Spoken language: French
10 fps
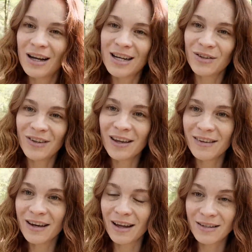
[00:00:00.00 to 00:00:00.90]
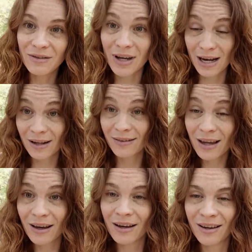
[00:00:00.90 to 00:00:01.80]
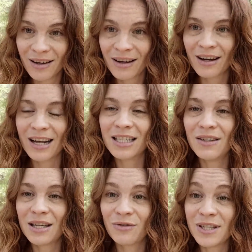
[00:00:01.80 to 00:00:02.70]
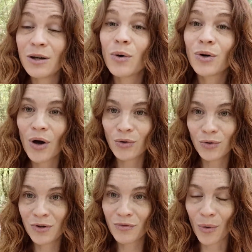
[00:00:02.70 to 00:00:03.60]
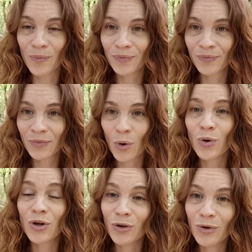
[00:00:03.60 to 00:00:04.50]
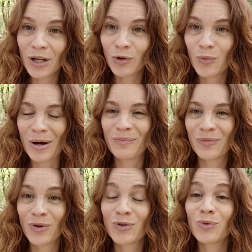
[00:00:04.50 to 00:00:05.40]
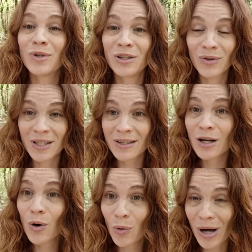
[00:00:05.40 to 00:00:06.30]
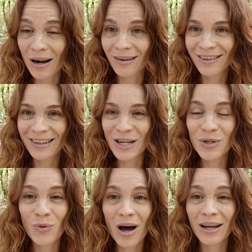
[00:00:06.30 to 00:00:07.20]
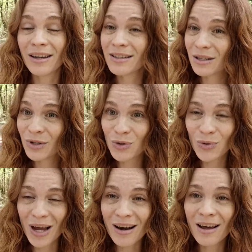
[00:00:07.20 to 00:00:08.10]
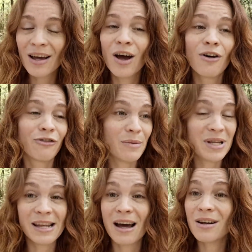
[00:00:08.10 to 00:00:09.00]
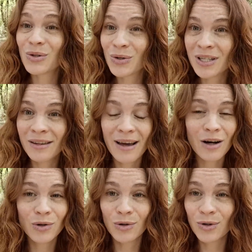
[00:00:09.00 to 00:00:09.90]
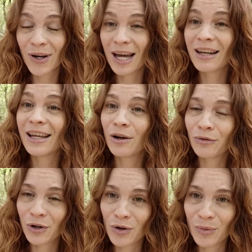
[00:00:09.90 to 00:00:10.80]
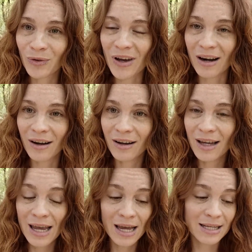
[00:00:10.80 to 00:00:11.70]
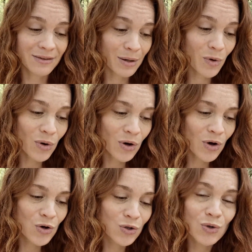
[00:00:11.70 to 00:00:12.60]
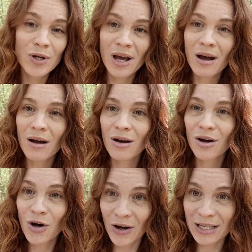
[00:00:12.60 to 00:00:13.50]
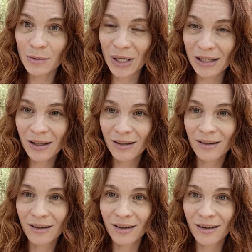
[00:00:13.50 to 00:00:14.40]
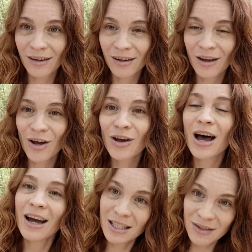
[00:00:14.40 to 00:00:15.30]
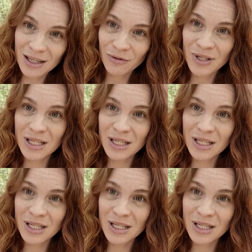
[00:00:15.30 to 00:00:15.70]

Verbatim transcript: la santé intégrative, elle intègre l'activité physique au cœur du vivant, au cœur de l'être humain, dans son identité globale, qu'elle soit individuelle, familiale, sociétale, culturelle et environnementale. Et c'est vraiment ce lien corps-esprit, activité